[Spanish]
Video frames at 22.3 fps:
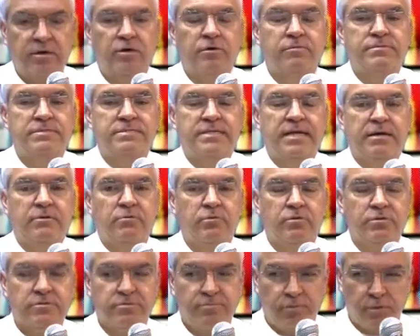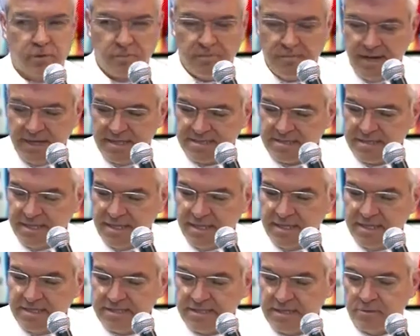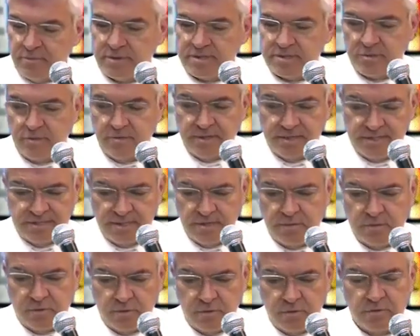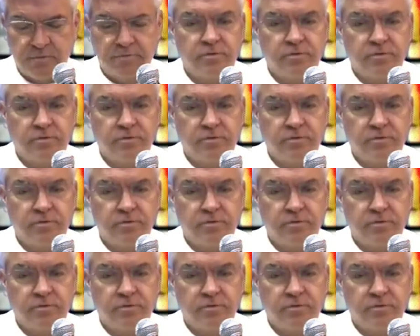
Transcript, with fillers: obstáculos, por más situaciones de dolor,